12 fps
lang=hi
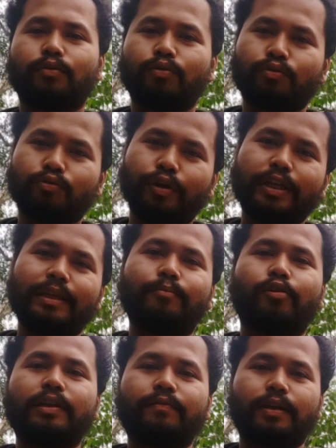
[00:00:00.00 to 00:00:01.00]
खुद को ही
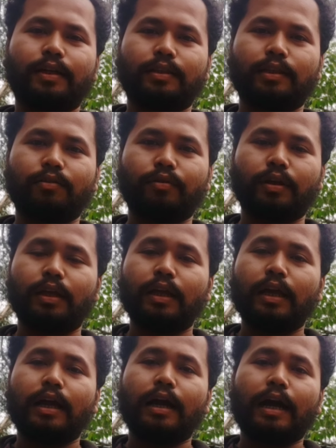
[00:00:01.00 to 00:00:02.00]
डिमोटिवेट करते रहोगे
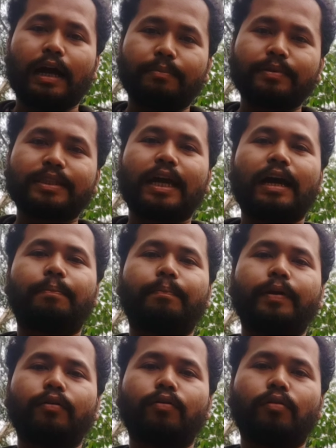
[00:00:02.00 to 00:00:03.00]
आप जहाँ
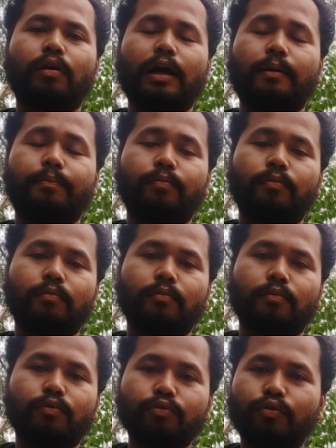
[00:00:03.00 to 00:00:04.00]
पे हो आप
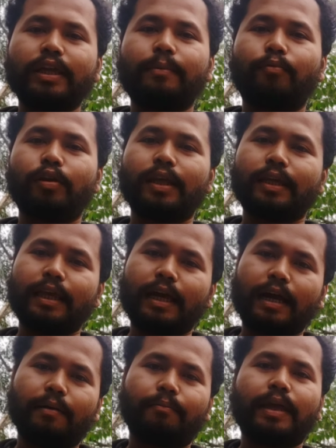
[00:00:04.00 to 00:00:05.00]
खुद को ये बोले कि
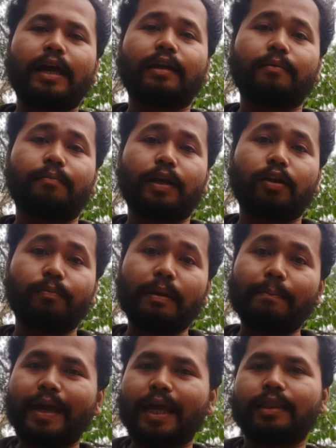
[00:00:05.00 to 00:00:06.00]
हाँ मैं आगे बढ़ रहा हूँ
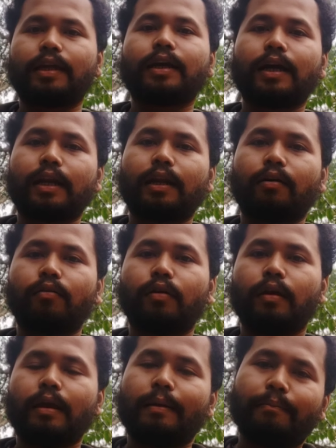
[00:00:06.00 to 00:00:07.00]
मैं बेहतर कर रहा हूँ
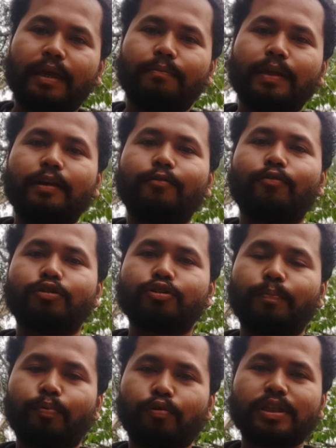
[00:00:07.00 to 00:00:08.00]
मे बी वो जो
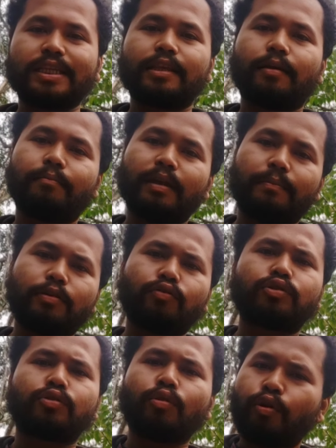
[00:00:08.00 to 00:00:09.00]
प्रोसेस है मे बी वो
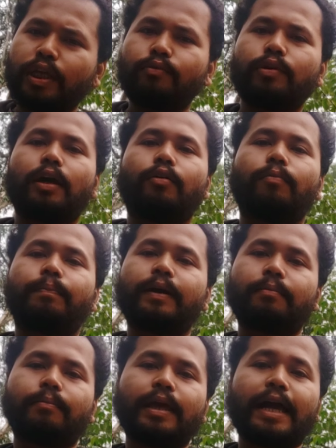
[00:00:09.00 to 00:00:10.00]
स्लो क्यों ना हो
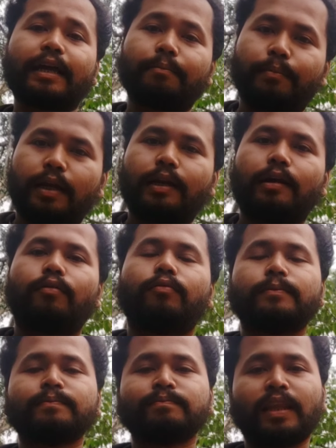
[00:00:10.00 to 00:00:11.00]
पर मैं आगे बढ़ रहा हूँ
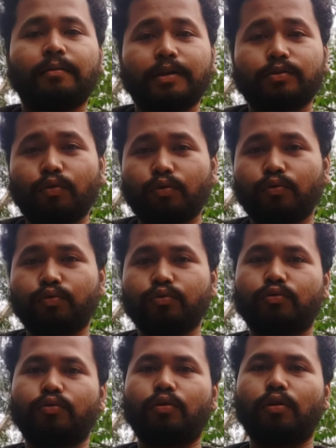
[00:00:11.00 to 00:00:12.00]
बस वो खुद
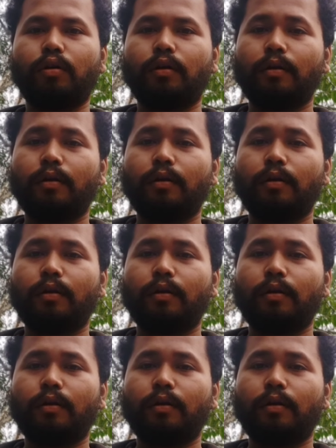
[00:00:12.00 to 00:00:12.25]
को